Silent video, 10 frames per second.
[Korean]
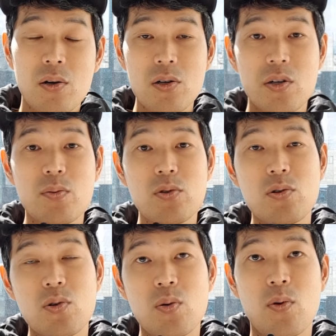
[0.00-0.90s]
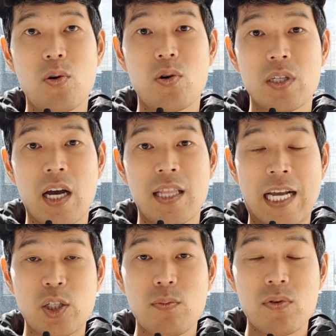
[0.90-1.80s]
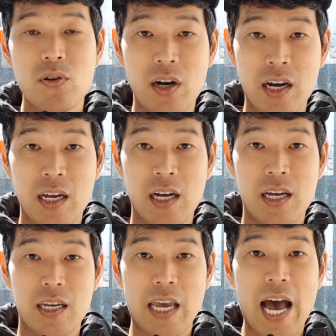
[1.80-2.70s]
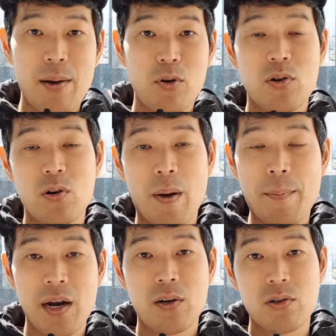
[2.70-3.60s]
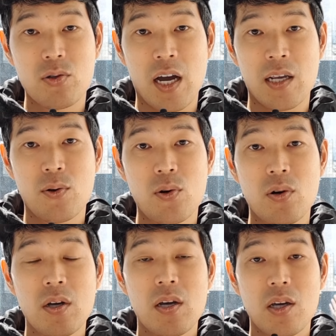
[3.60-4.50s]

그럼 그분들도 뭐 제가 낮춰 부른 건 아니까 야 뭐 그런 거 반말한 것도 아니고